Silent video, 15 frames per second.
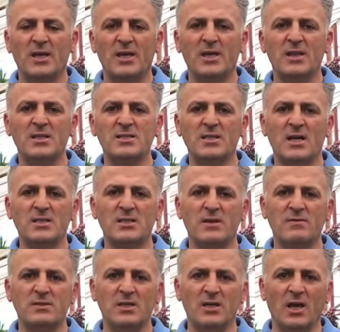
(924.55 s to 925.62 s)
Hindistan
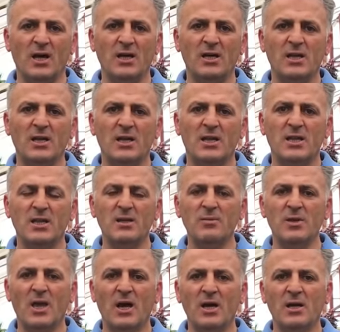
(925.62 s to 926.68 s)
cevizi yağı,
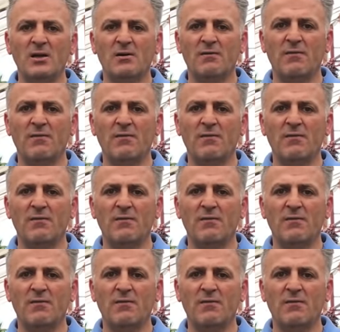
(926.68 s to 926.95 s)
nim yağı